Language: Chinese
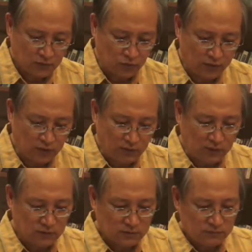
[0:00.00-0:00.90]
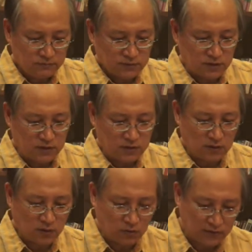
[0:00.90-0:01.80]
古列王曾
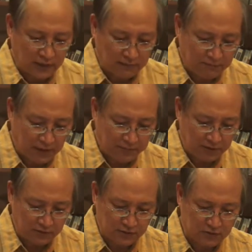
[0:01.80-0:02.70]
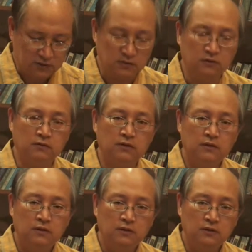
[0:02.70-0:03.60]
经攻打巴比伦的时候，
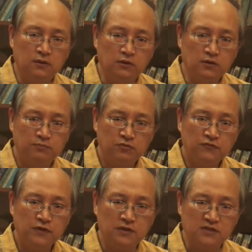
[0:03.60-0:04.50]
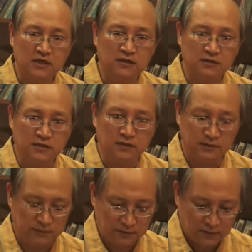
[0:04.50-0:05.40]
有一部分的加勒底
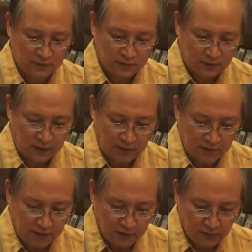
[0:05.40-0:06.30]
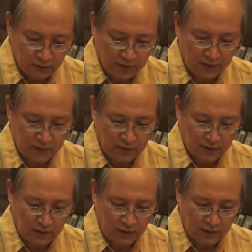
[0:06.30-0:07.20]
人，他们因为
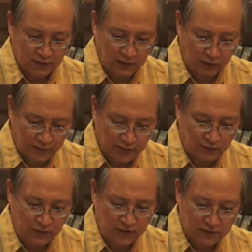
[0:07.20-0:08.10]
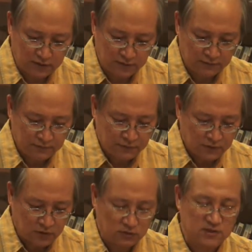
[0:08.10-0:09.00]
啊逃难的关系，
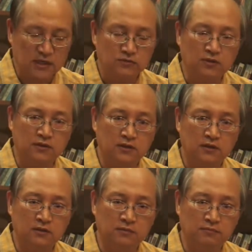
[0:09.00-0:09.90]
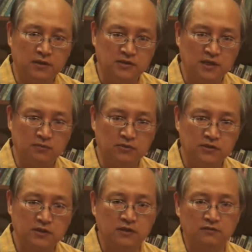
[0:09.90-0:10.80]
就辗转到了别加摩
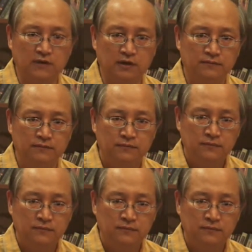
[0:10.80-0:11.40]
这个地方